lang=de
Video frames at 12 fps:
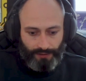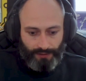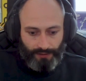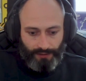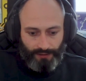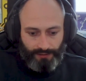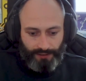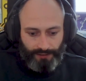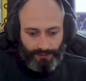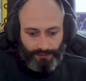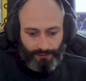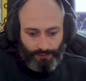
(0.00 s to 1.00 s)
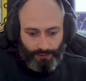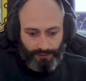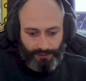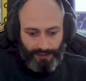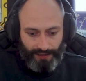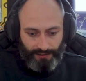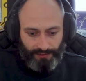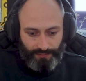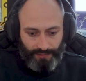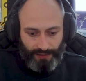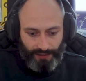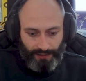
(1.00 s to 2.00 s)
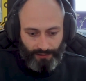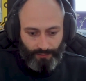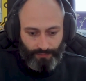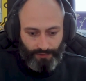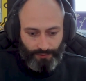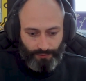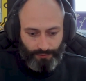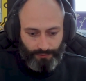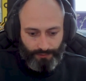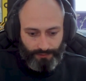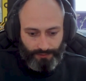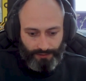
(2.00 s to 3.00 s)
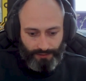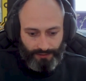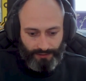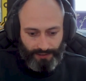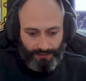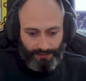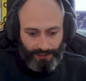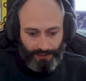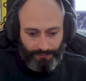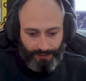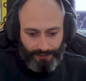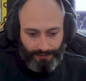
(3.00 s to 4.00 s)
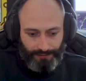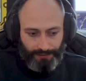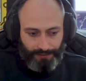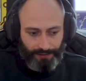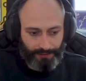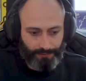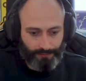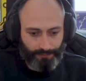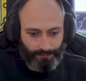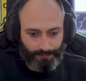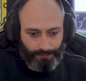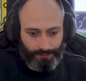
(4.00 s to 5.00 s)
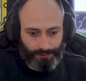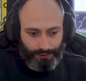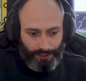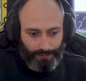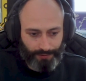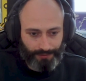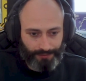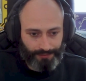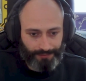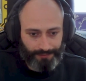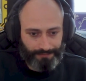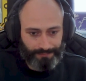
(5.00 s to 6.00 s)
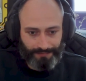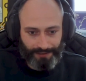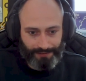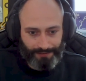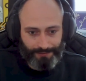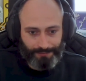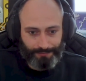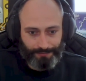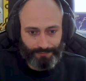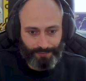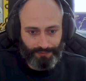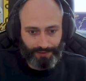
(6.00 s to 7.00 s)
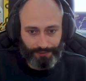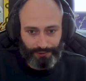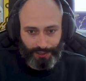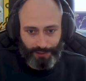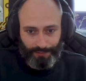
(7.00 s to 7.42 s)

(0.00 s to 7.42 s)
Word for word: ging es dann natürlich erstmal um so die ganz einfachen Dinge, wie, wie schreibe ich Tests, mit was schreibe